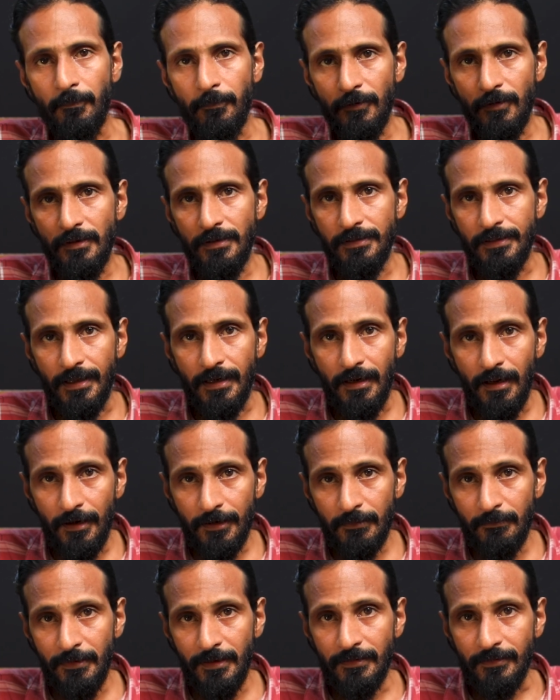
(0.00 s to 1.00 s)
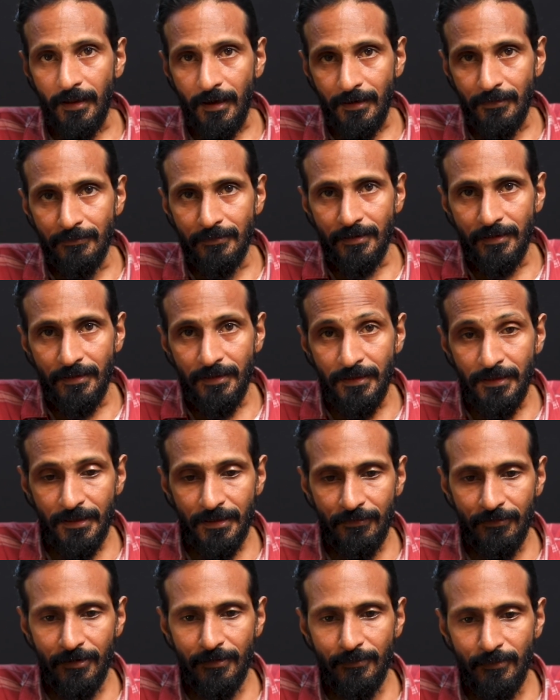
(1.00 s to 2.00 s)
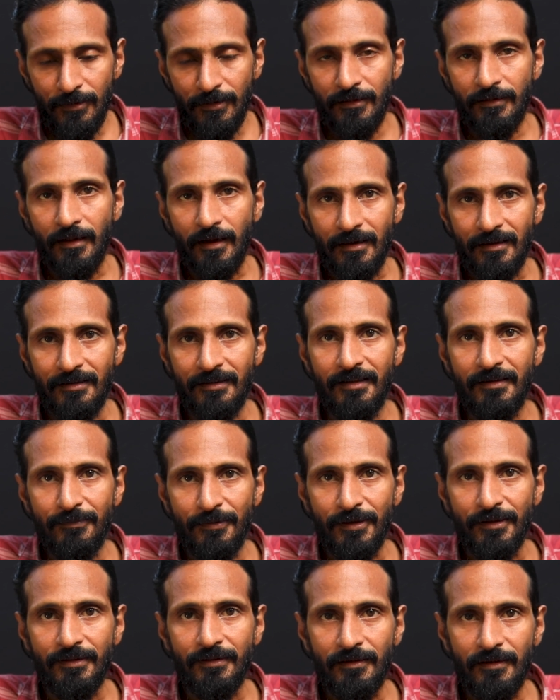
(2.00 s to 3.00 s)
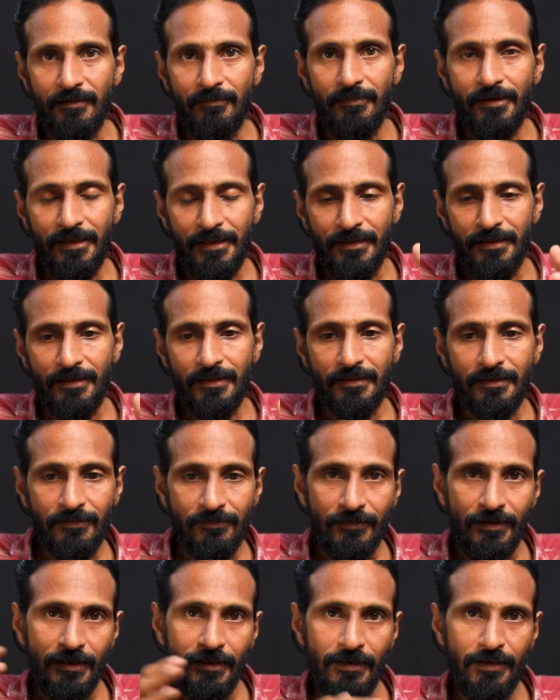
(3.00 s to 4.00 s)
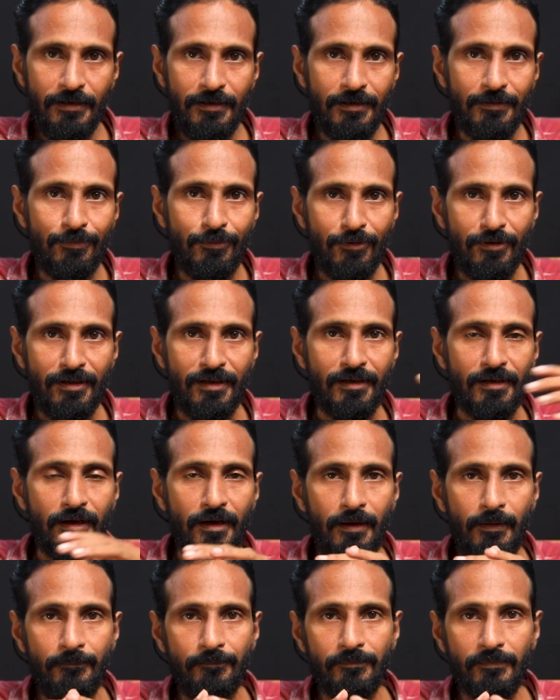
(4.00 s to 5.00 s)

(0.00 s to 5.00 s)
அப்போது இது எல்லாருக்குமே அந்த தாக்கம் வருது இங்கே வரும்போது அந்த தாக்கம் ஏற்படுது பட் இங்கேக்கு வெளியே நீங்கள் போனீங்கன்னா